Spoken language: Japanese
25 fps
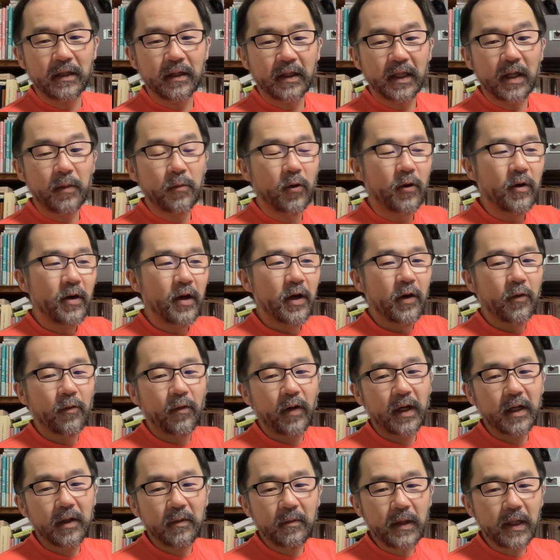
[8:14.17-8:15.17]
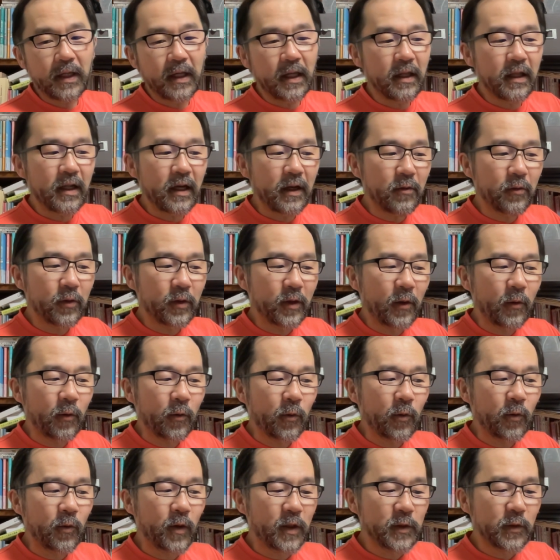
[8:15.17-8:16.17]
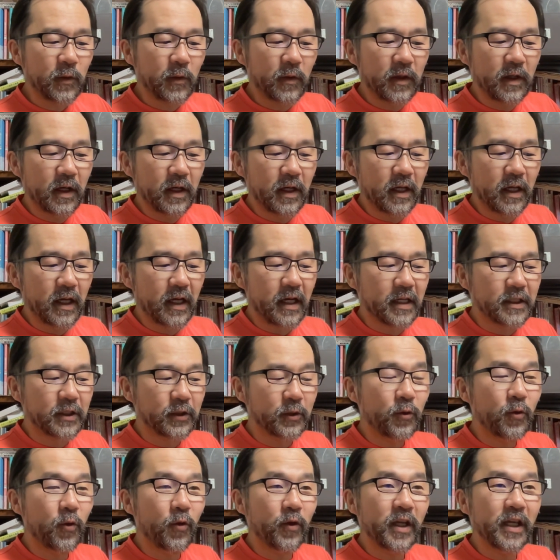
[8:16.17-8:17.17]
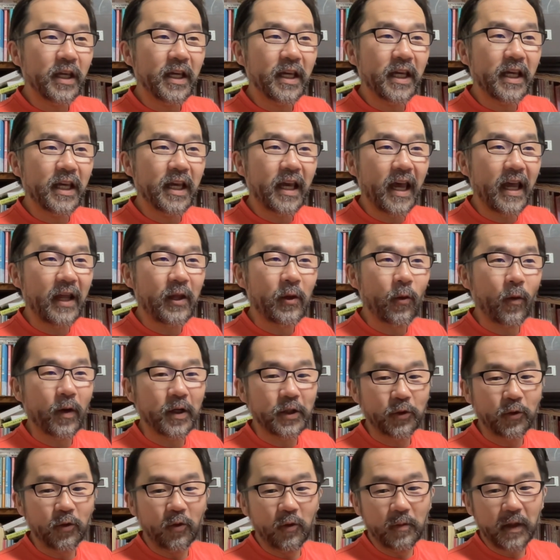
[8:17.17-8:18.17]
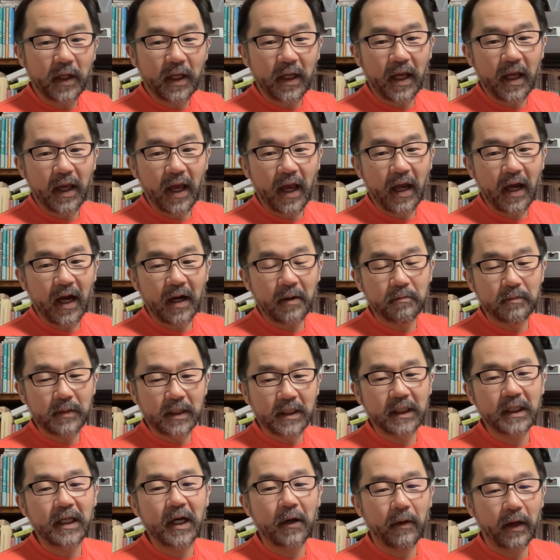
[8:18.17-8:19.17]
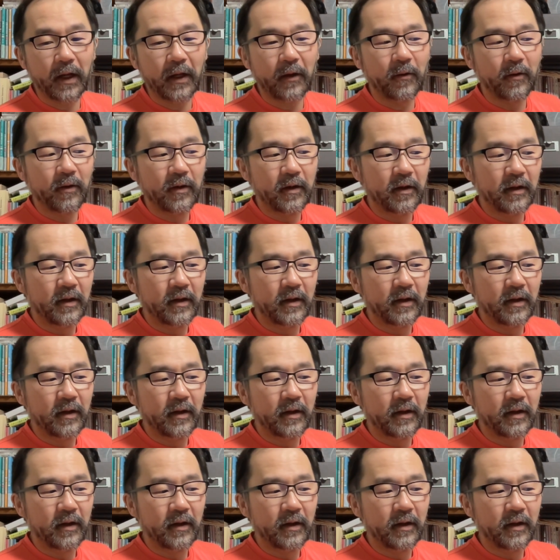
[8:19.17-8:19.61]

でも、割引になるってことは、それだけ消費期限とか賞味期限が短いわけよ。